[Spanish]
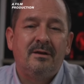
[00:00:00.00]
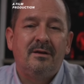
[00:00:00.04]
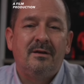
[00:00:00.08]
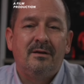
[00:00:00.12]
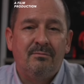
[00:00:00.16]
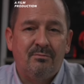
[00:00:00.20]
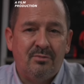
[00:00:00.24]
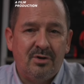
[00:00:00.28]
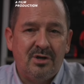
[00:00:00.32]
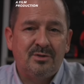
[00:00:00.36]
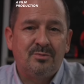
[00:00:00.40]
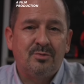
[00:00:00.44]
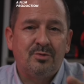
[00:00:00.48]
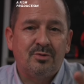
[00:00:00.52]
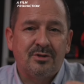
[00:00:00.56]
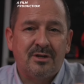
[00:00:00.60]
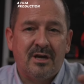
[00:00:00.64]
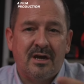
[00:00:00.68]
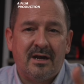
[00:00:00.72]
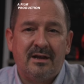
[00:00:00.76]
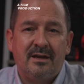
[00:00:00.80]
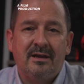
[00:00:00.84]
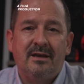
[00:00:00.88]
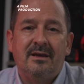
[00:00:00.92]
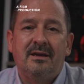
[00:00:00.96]
Puedes
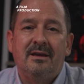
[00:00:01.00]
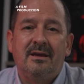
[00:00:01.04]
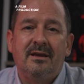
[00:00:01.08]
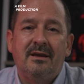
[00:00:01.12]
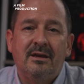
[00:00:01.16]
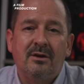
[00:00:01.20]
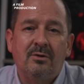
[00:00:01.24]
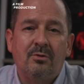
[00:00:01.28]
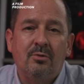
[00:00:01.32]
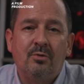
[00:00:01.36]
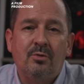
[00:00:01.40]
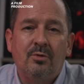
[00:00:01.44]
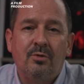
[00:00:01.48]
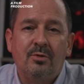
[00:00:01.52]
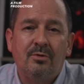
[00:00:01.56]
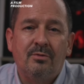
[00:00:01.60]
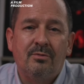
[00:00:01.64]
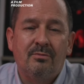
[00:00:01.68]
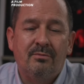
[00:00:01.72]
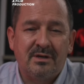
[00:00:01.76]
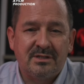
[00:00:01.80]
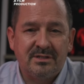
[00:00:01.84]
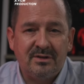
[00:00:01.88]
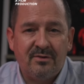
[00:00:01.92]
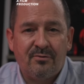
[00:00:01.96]
buscar eh, en Google
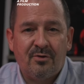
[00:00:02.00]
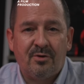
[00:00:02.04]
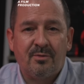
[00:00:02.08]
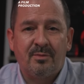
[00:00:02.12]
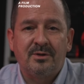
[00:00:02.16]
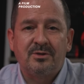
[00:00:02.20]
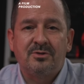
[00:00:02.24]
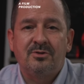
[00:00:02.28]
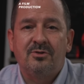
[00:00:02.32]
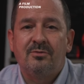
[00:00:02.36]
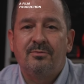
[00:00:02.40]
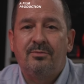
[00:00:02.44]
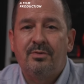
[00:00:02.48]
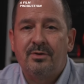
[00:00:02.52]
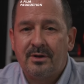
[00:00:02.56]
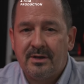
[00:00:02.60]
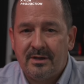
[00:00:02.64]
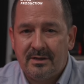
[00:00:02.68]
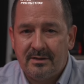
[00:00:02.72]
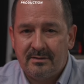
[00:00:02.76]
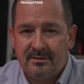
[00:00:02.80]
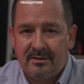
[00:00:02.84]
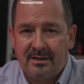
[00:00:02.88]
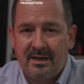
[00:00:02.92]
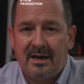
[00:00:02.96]
más información
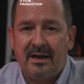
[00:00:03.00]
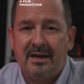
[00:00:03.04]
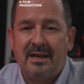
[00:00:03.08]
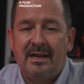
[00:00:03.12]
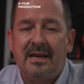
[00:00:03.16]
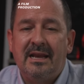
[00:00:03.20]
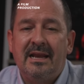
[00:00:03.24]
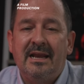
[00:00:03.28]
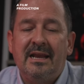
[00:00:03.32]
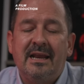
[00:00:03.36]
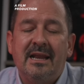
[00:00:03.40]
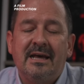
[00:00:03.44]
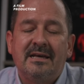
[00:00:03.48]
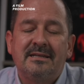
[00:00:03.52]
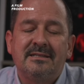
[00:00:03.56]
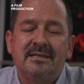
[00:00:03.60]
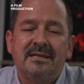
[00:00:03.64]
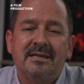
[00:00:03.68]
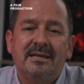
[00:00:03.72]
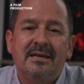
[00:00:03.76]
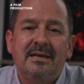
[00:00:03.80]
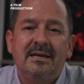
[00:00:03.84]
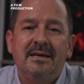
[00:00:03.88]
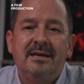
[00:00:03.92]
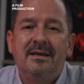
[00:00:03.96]
porque te haré el
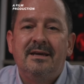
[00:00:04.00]
enlace